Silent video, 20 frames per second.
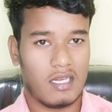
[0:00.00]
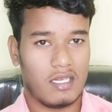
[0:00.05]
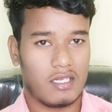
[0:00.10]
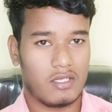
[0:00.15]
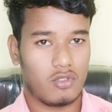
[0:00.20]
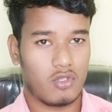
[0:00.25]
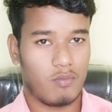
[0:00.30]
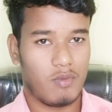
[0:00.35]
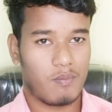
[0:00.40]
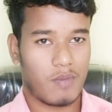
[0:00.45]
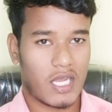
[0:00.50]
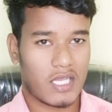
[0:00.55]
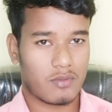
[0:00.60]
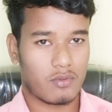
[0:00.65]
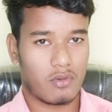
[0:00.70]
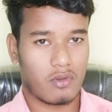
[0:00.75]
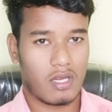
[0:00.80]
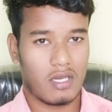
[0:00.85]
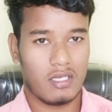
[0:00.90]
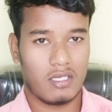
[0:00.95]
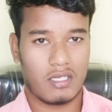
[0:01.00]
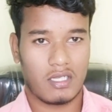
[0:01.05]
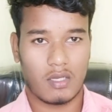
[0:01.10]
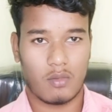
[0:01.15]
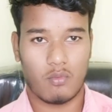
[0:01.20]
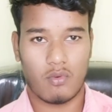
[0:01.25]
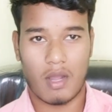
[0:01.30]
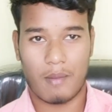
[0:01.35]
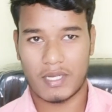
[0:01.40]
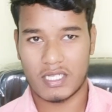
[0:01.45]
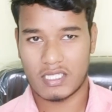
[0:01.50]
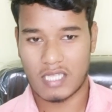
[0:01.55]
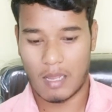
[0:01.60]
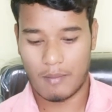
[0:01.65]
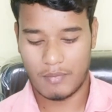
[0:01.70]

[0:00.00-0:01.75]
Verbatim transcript: एंड जो भी पासवर्ड होगा ठीक है वो आपके